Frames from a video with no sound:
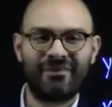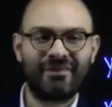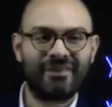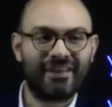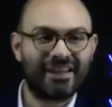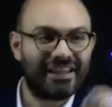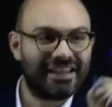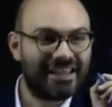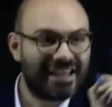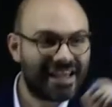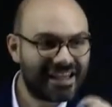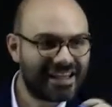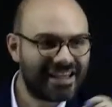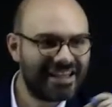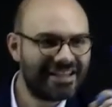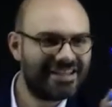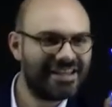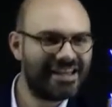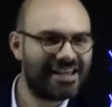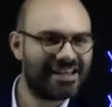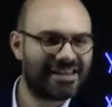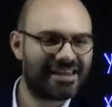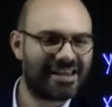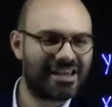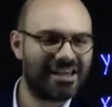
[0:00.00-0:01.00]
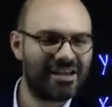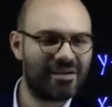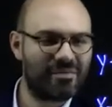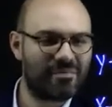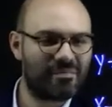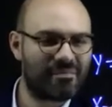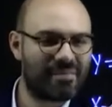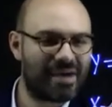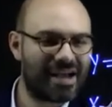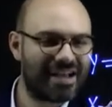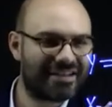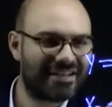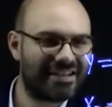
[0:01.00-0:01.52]
Y x7
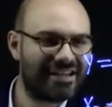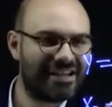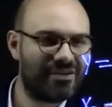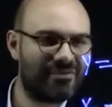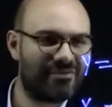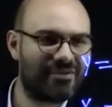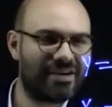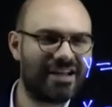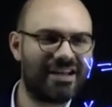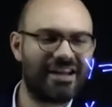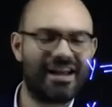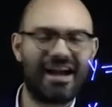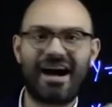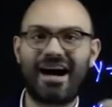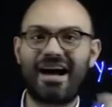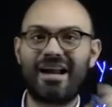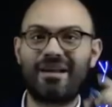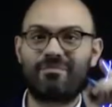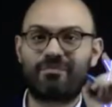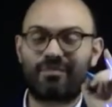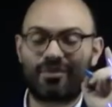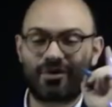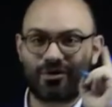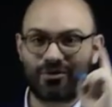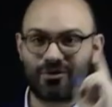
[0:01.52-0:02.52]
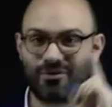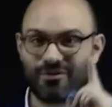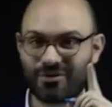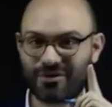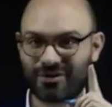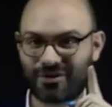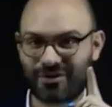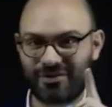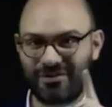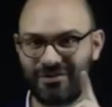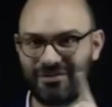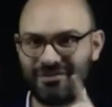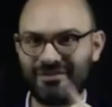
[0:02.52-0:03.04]
va a ser igual al
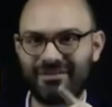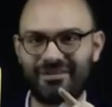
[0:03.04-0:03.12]
producto,